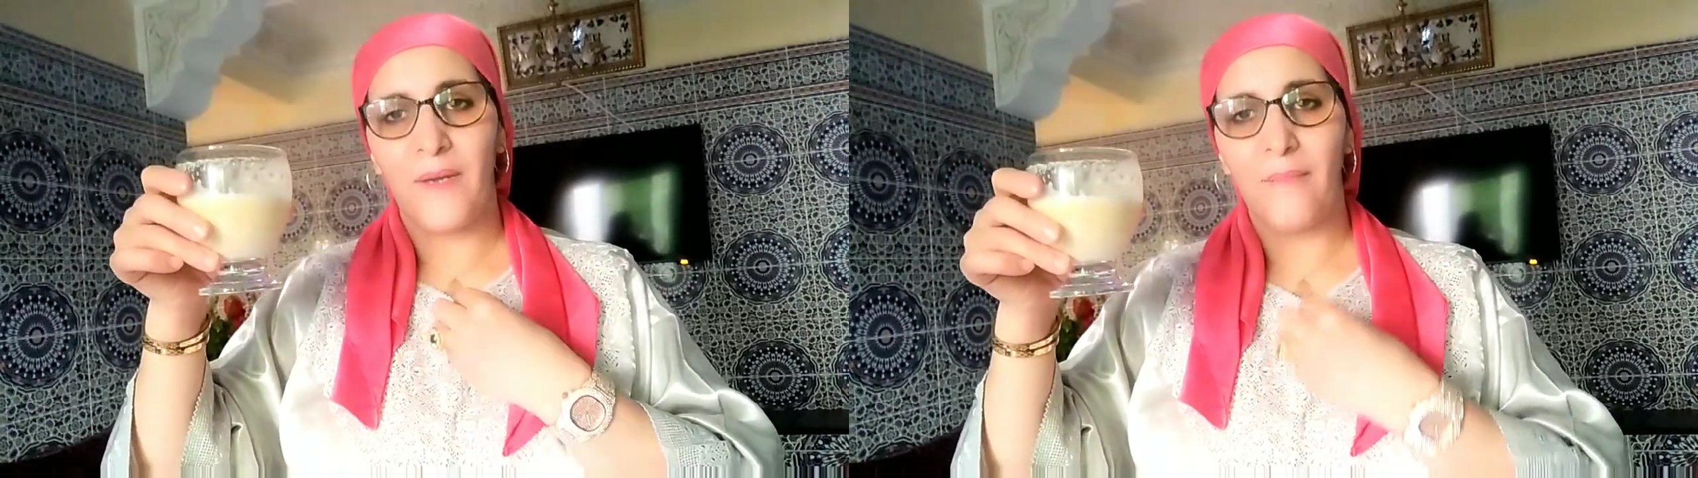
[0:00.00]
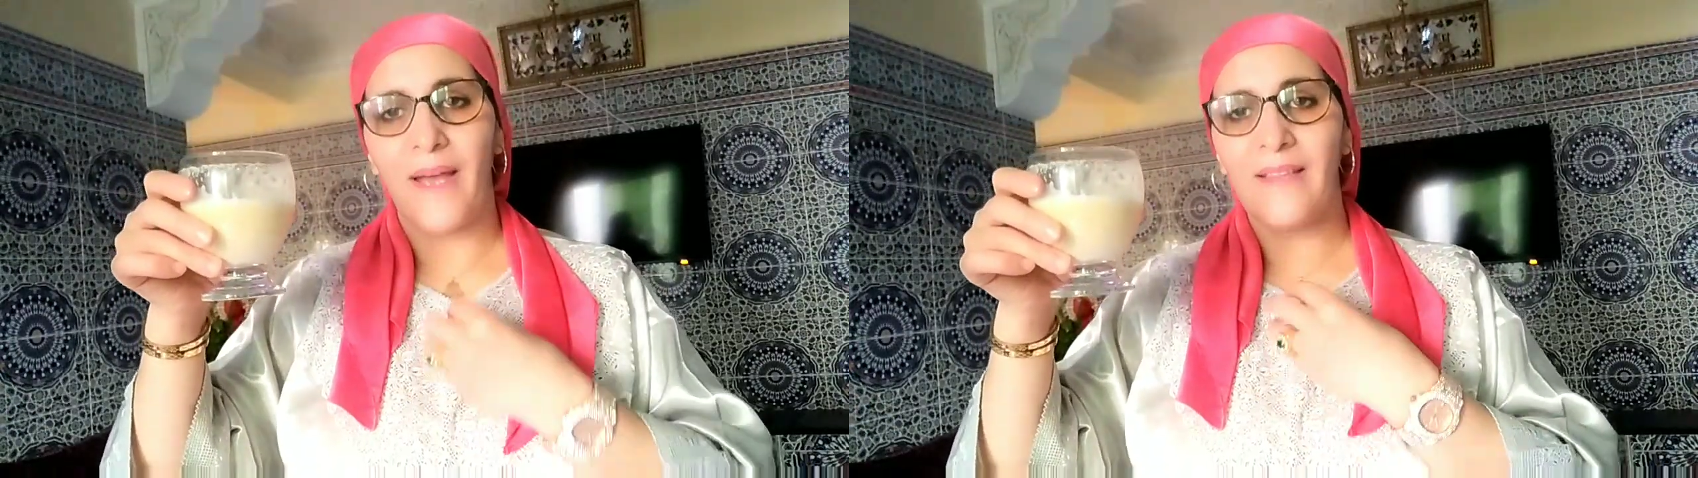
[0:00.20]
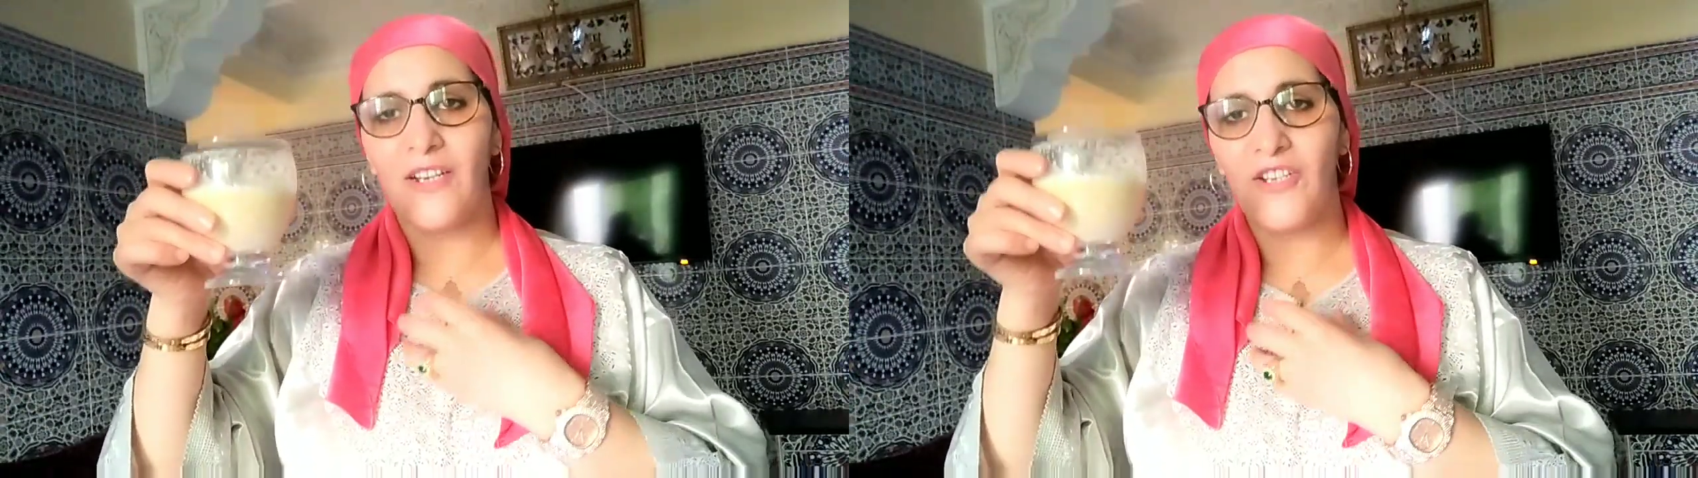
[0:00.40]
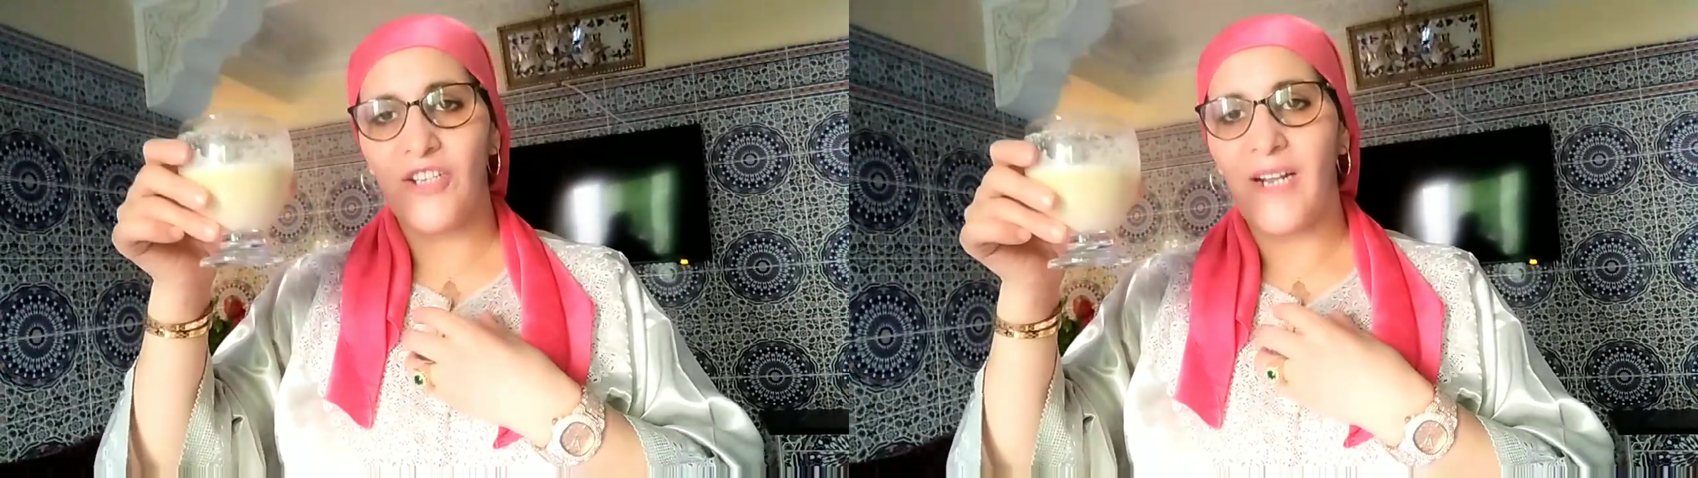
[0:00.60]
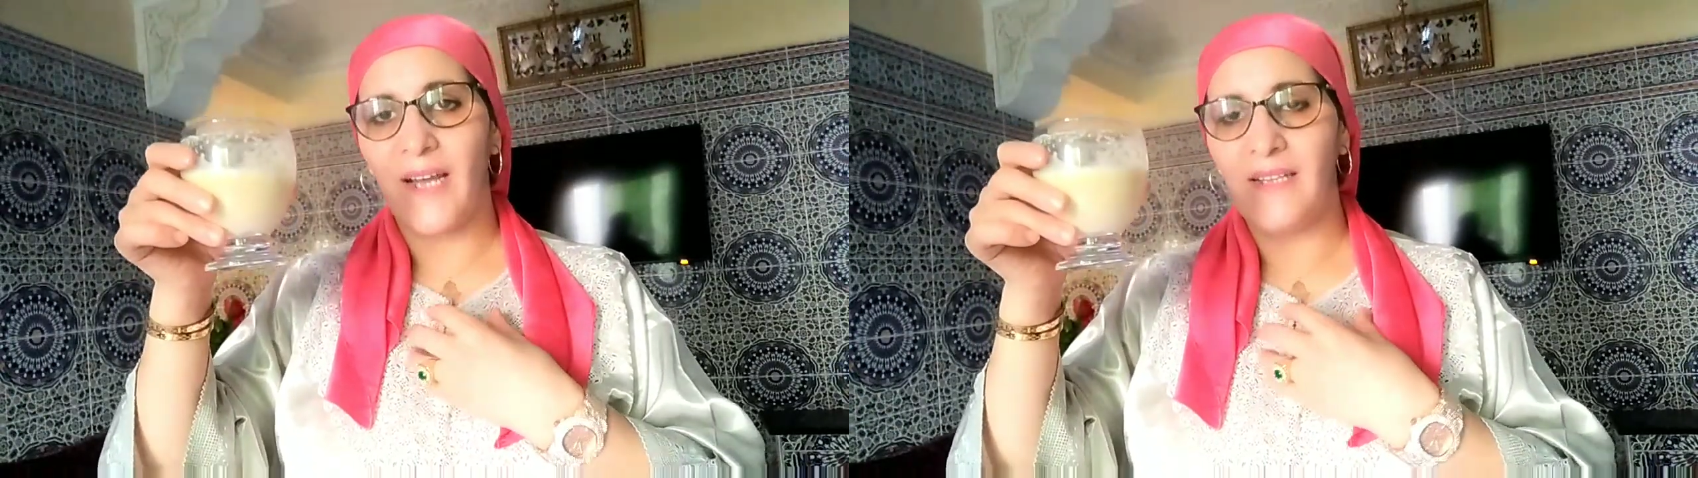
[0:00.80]
باغا داكشي
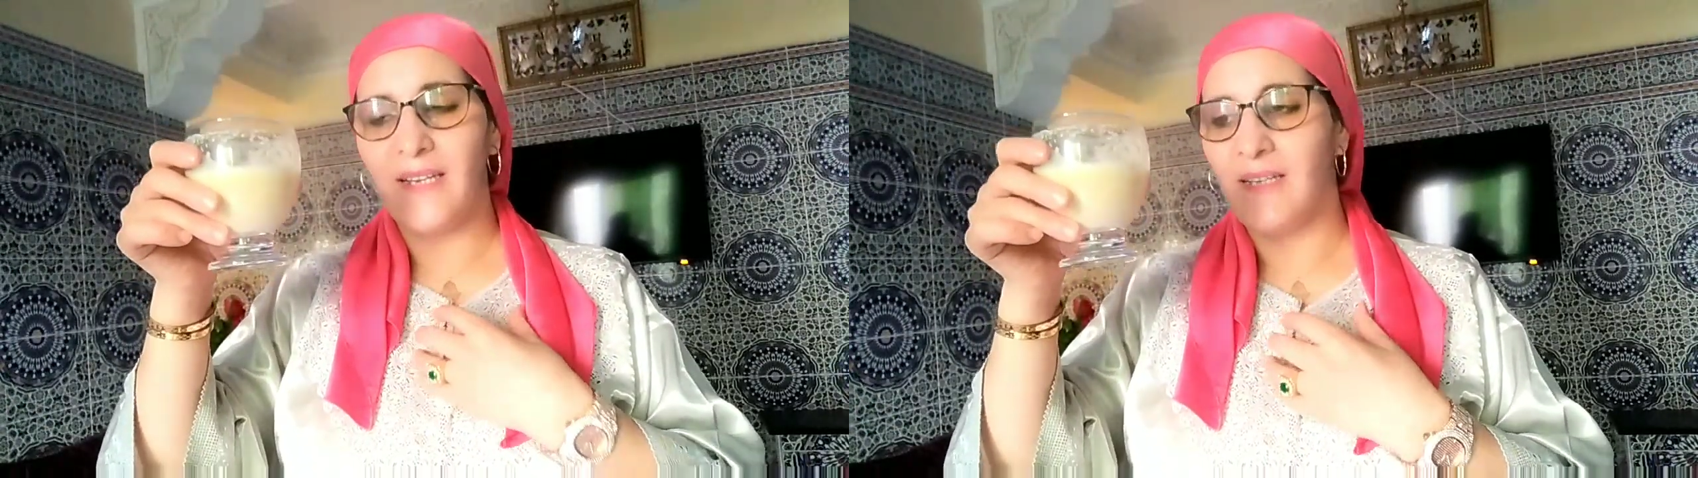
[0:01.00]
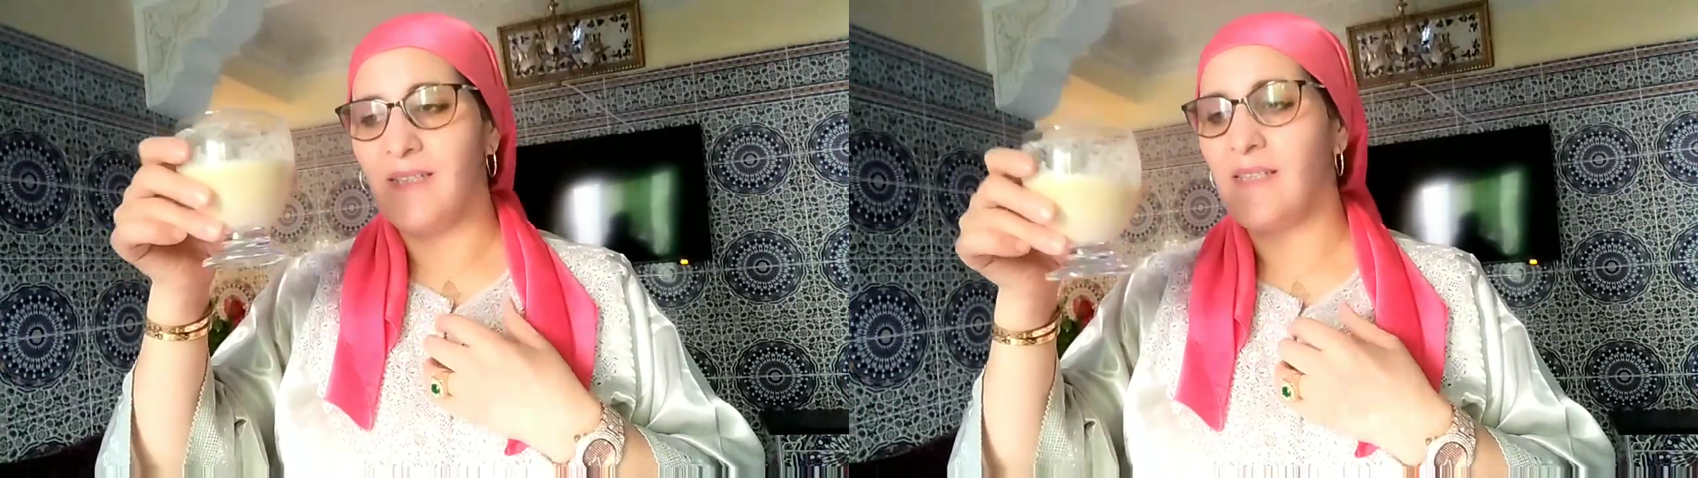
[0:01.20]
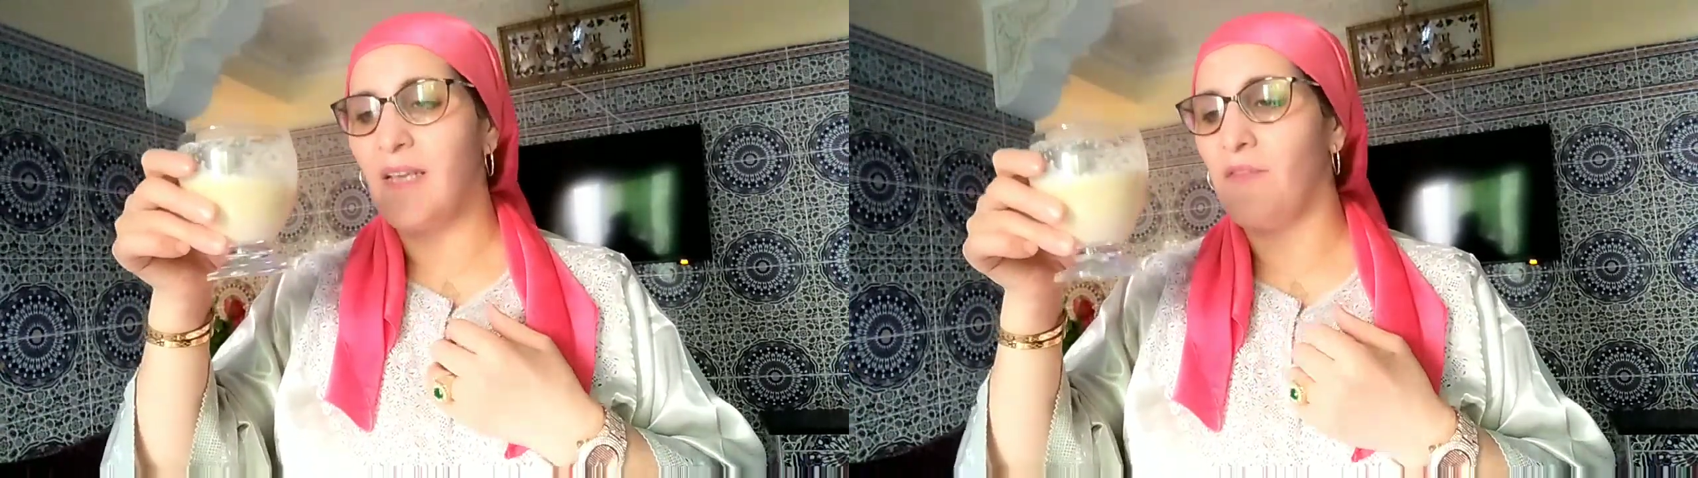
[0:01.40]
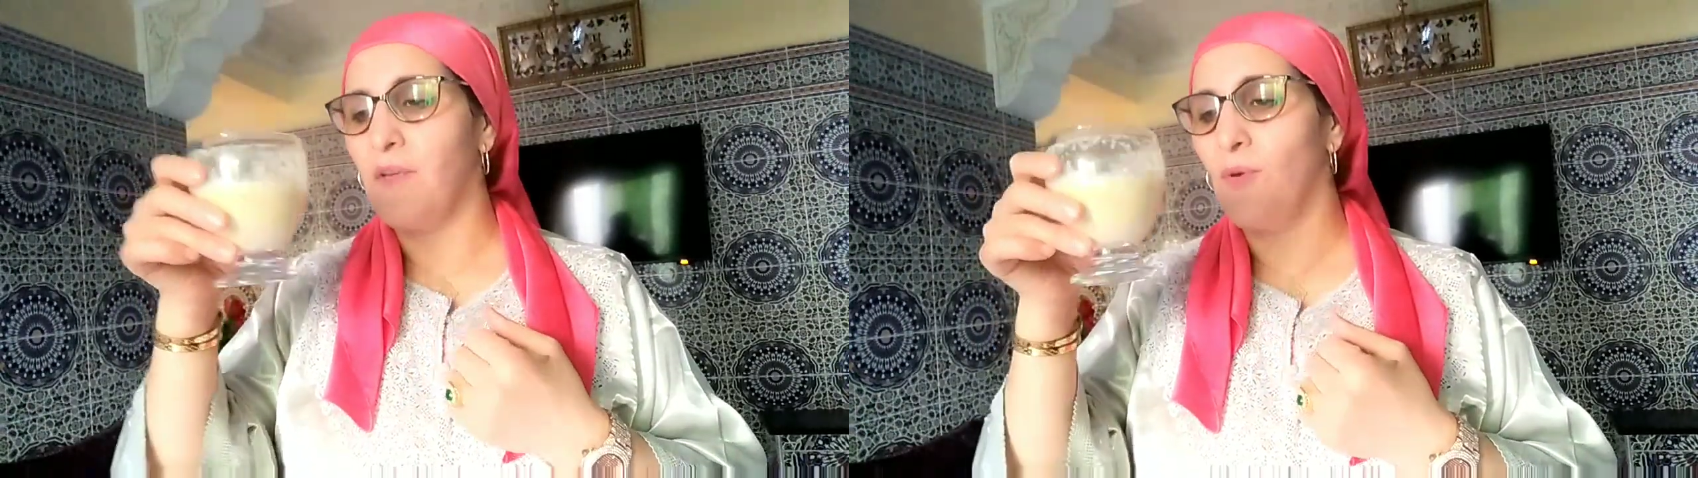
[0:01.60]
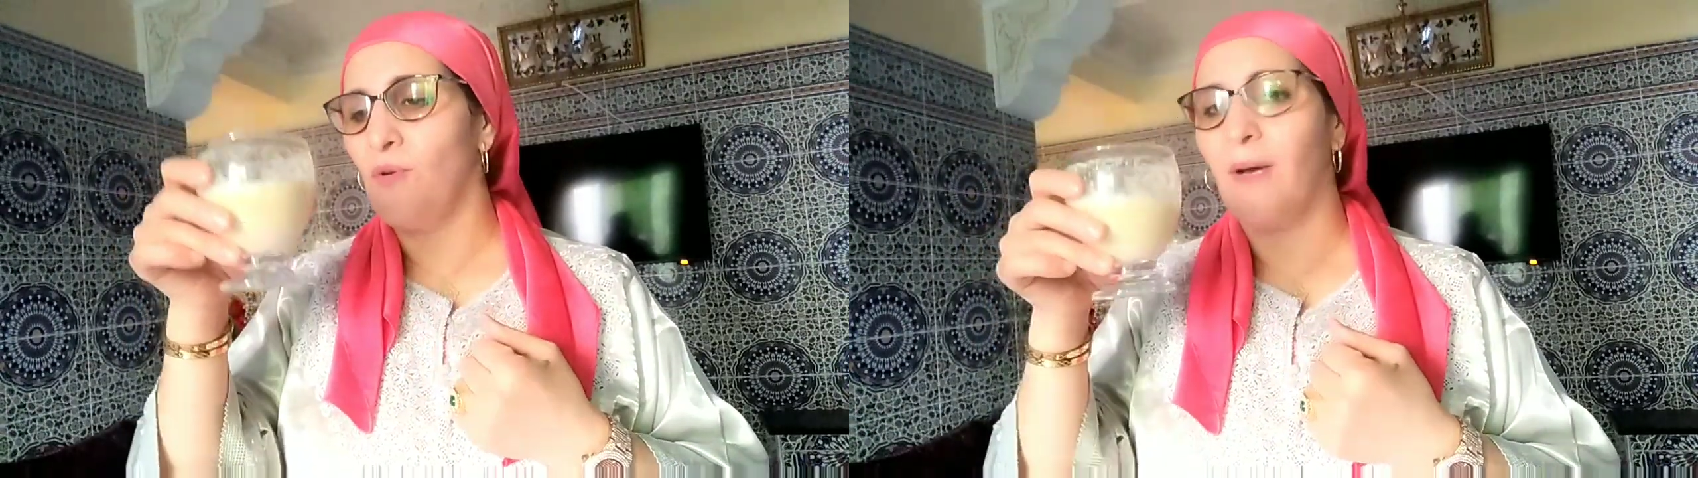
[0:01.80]
اللي غادي تستافدي
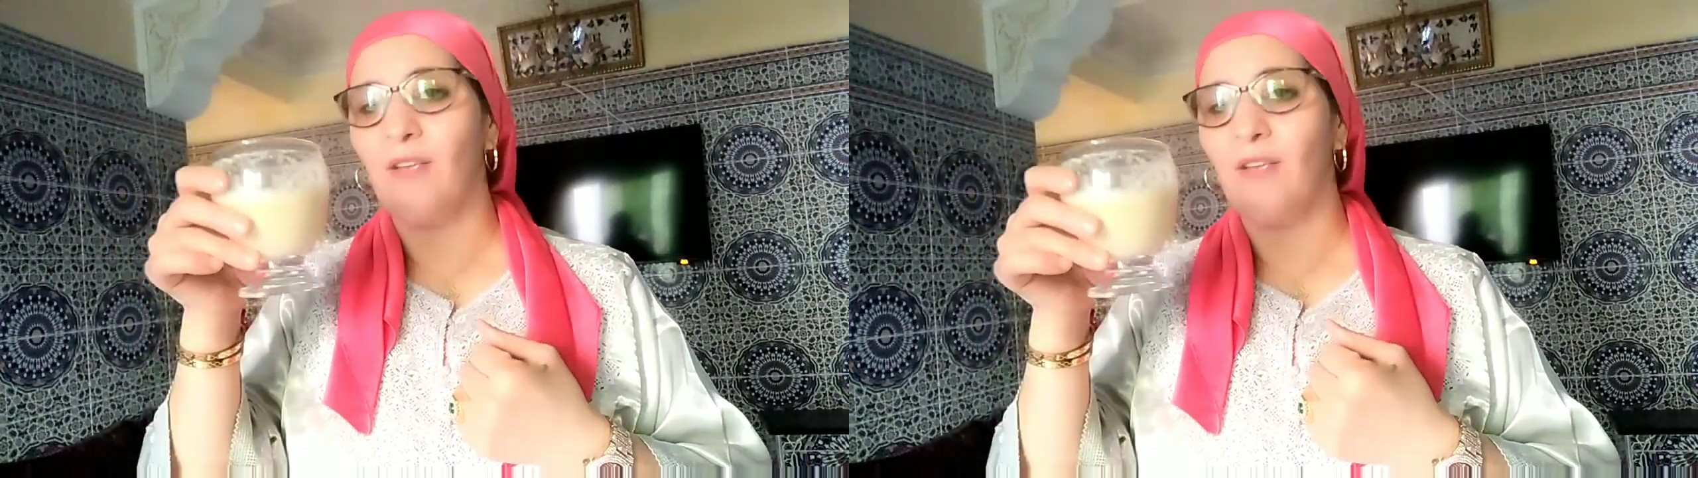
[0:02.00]
منه ما